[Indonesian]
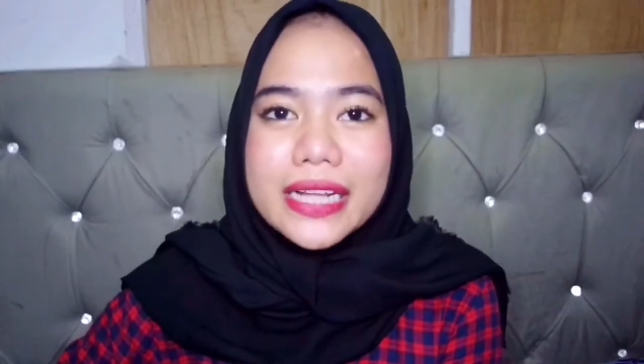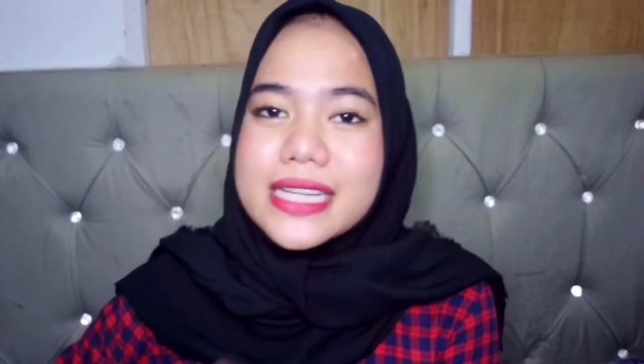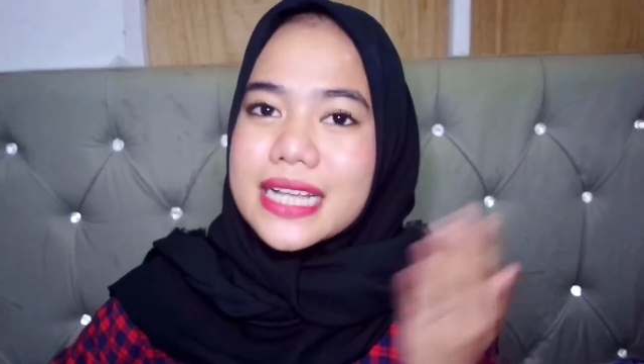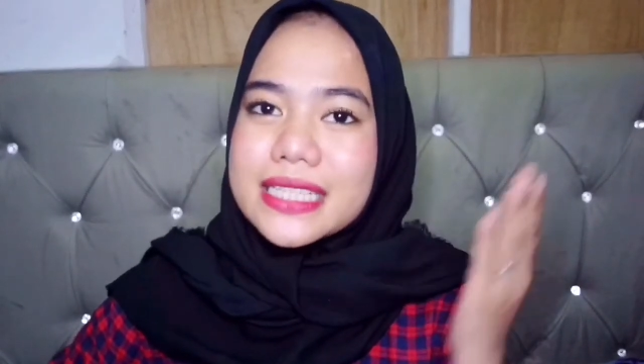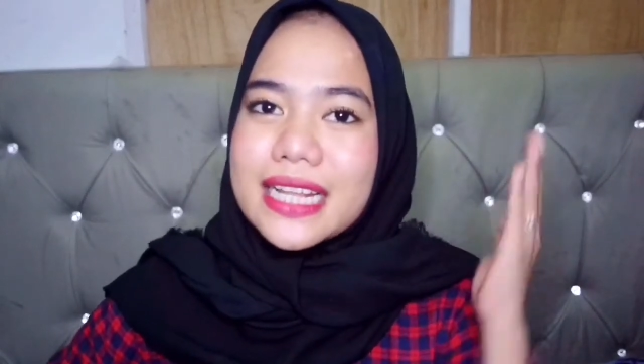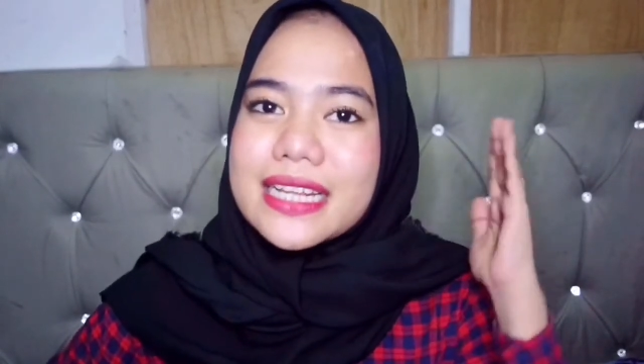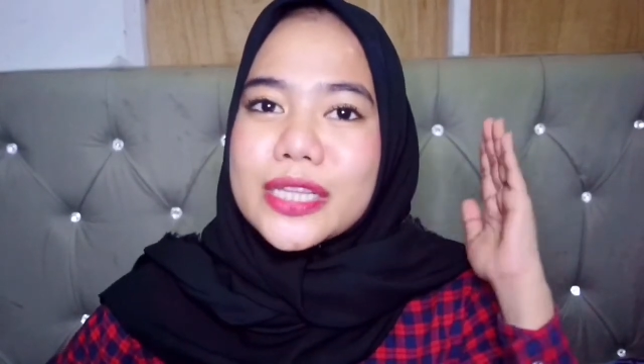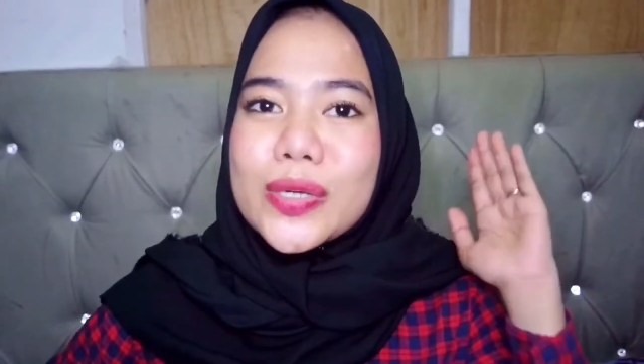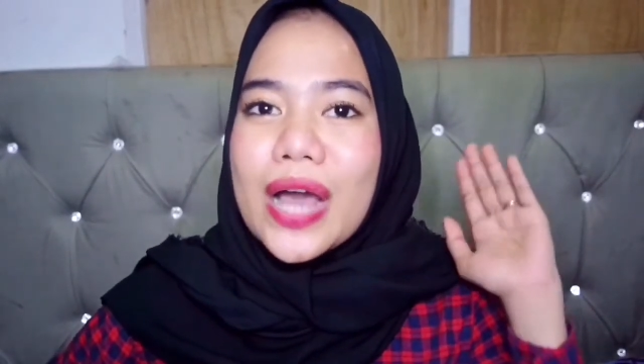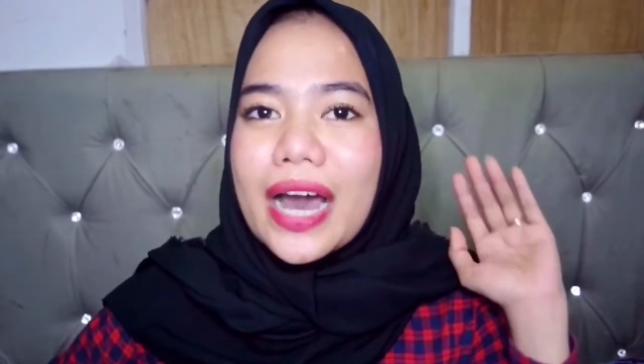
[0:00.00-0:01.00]
yang jelas-jelas
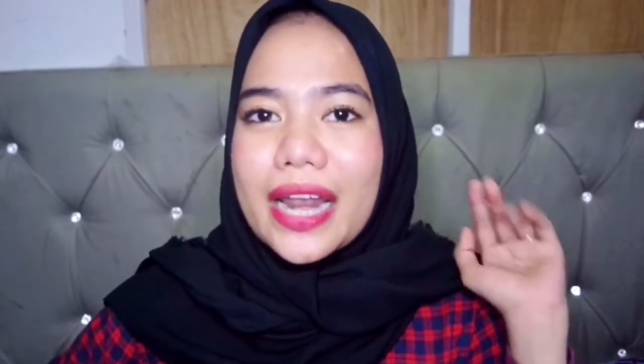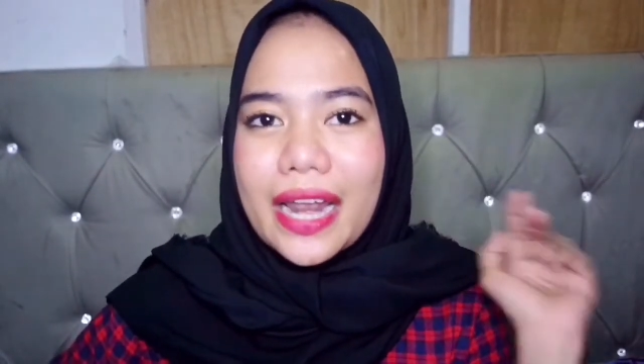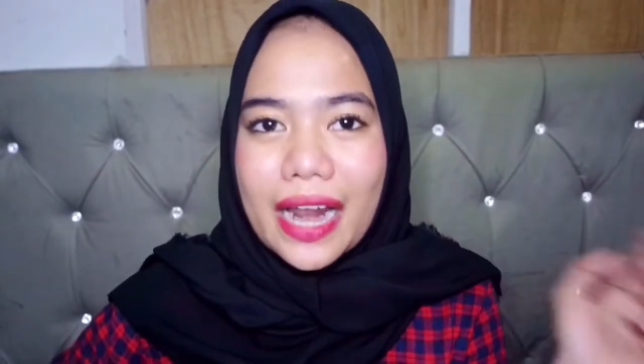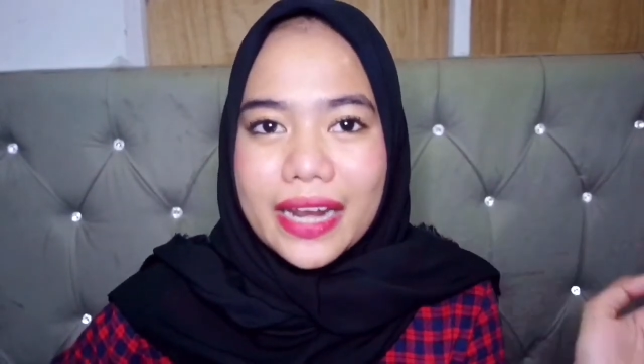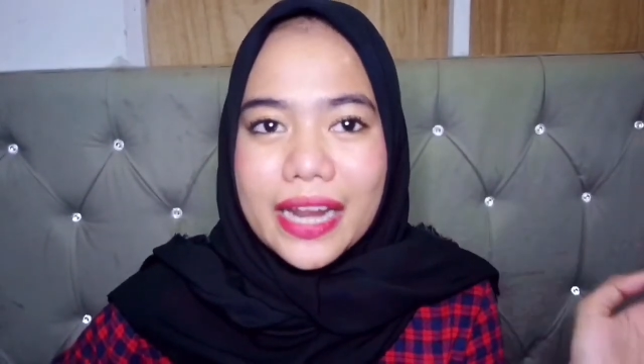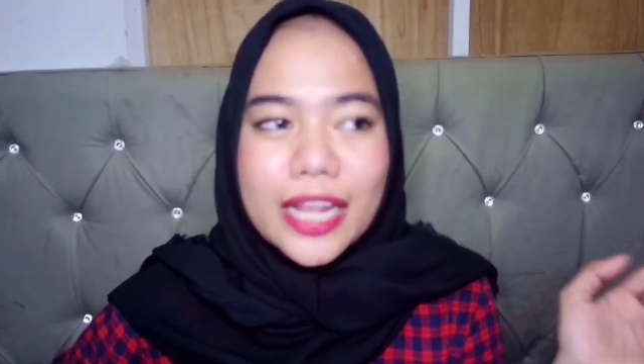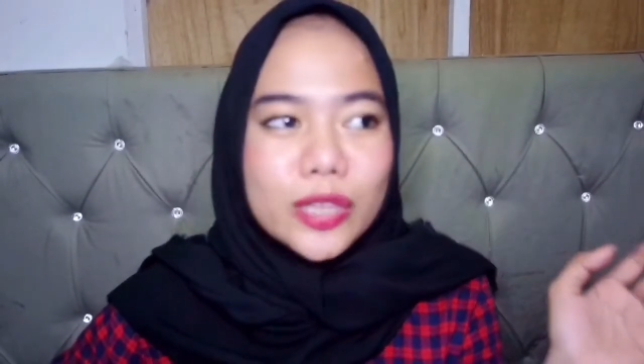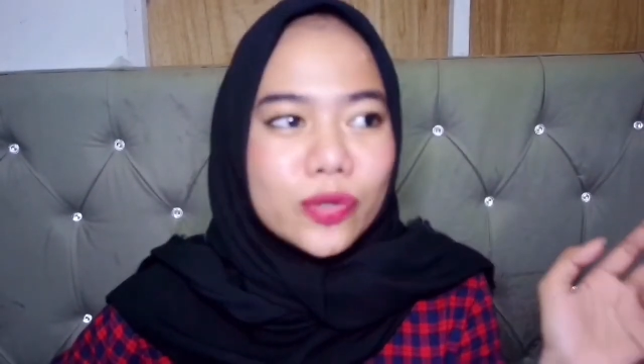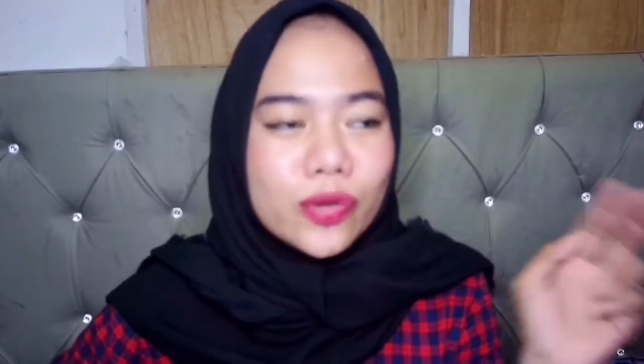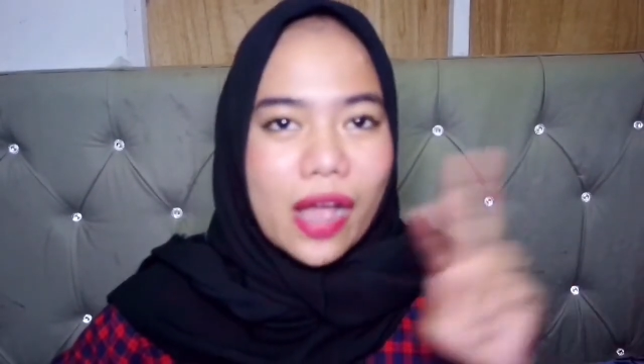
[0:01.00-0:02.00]
dia tuh nggak kenal dan
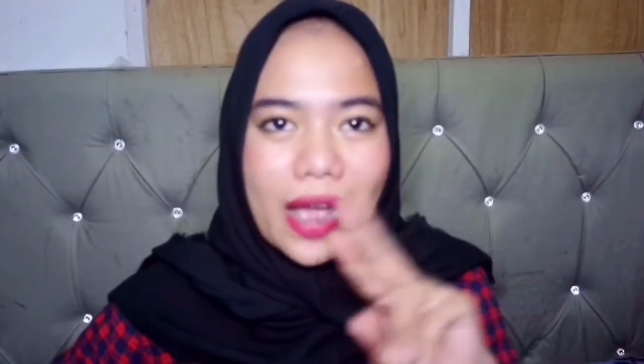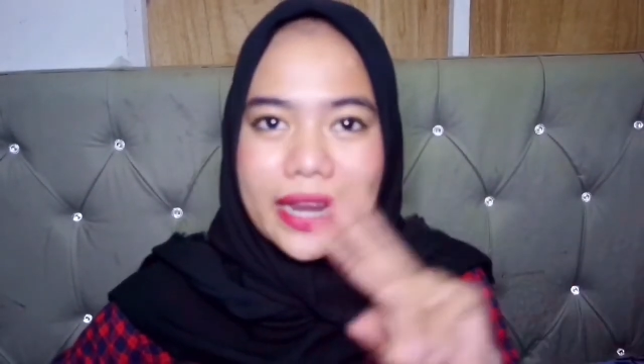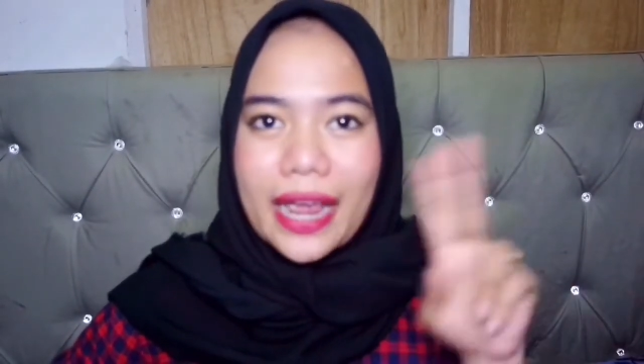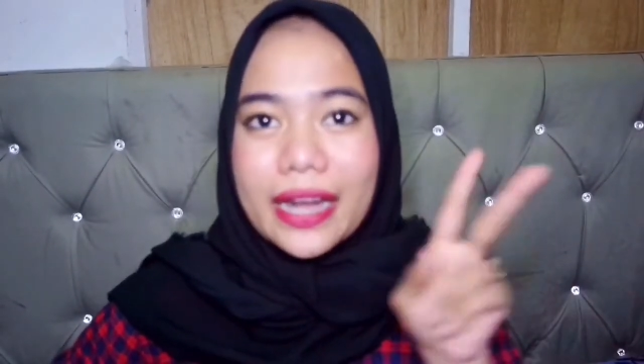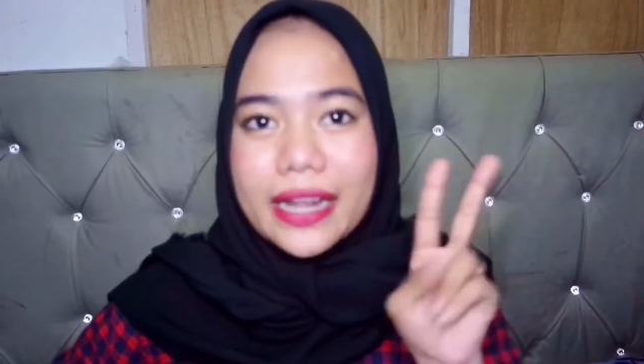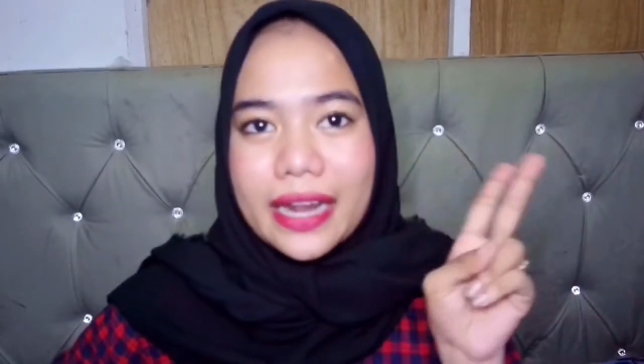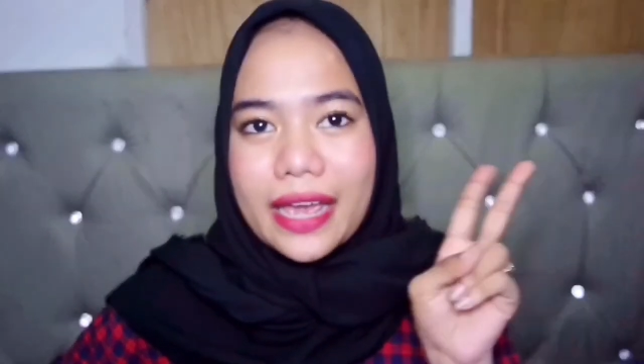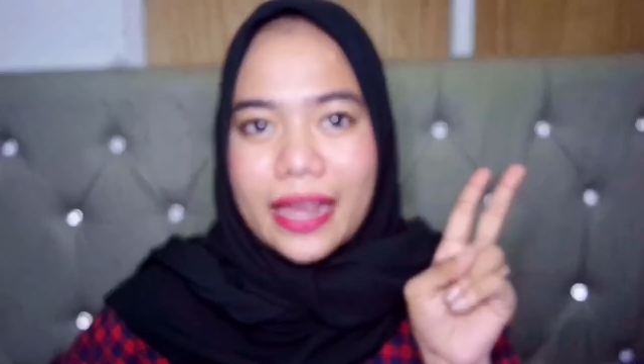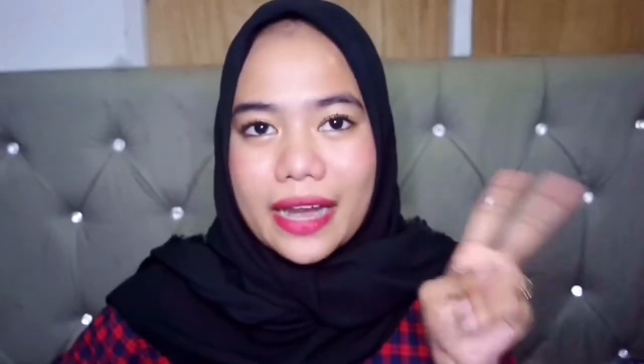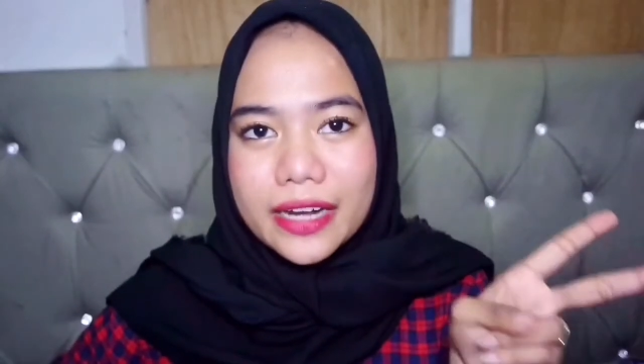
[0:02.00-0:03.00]
itu juga kayak
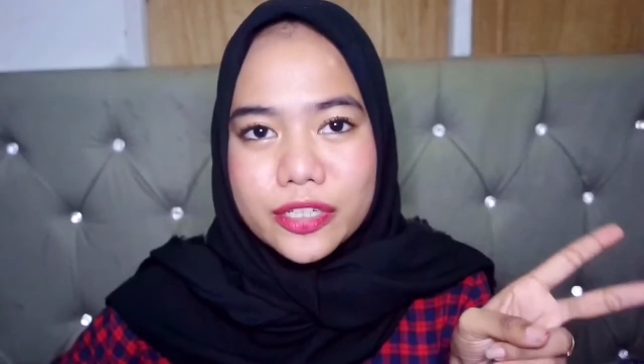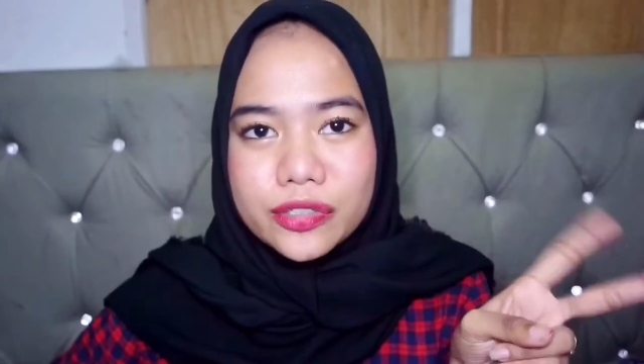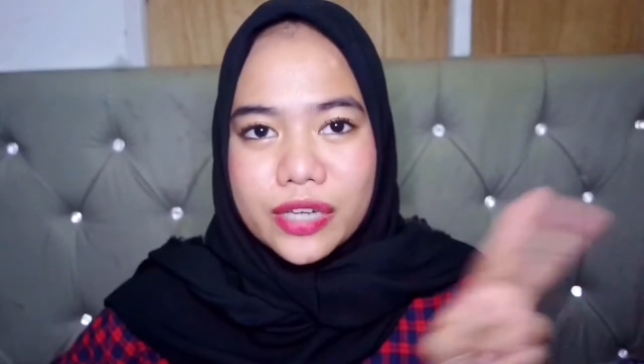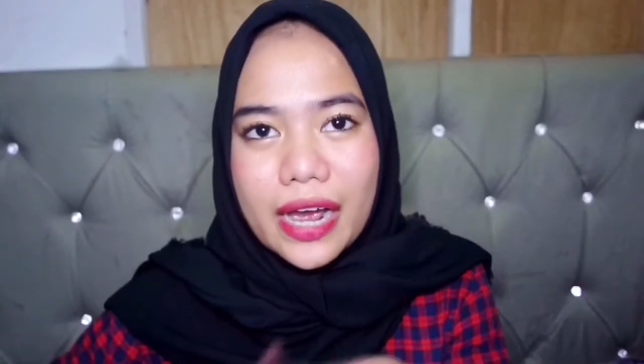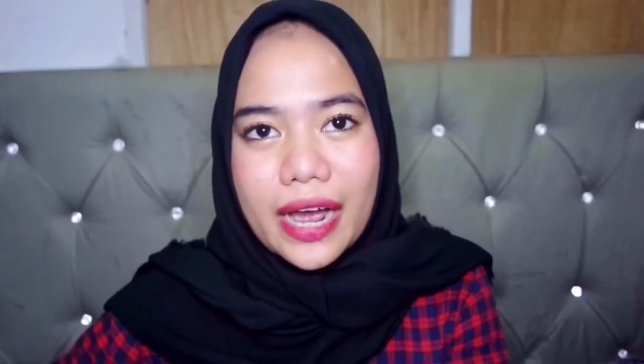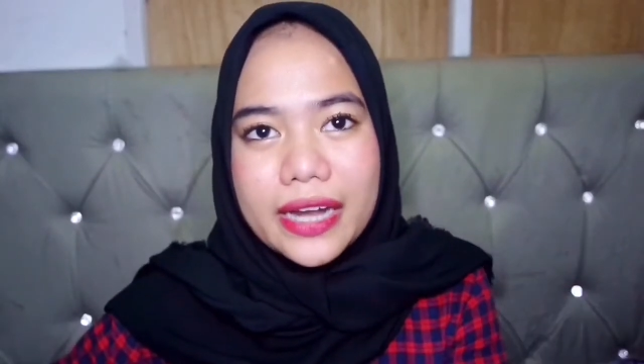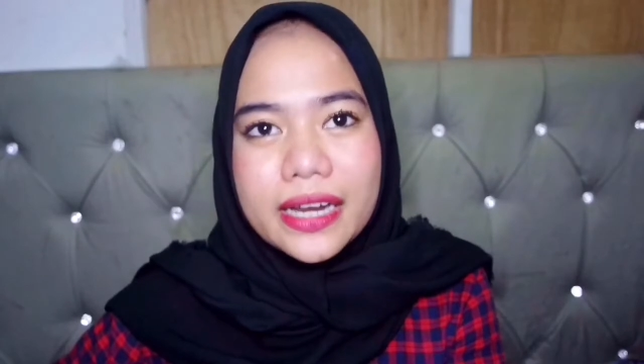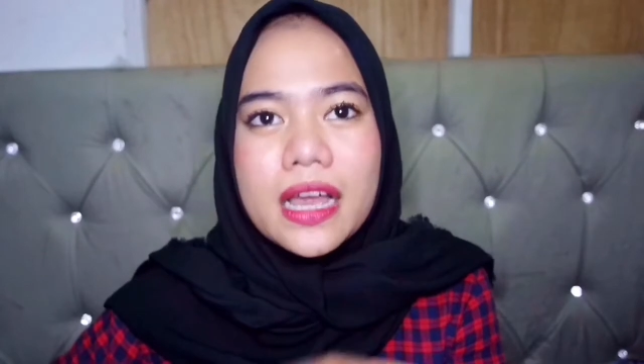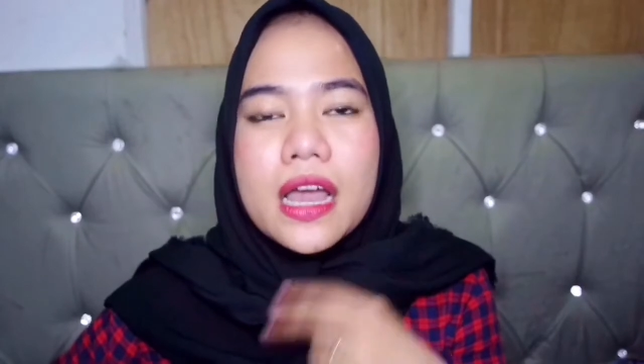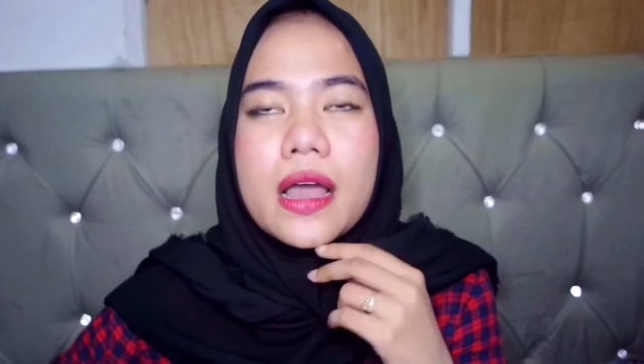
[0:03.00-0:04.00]
ldr eran juga
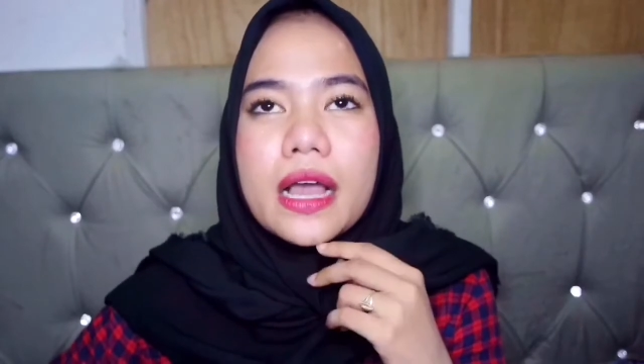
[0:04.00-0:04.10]
kan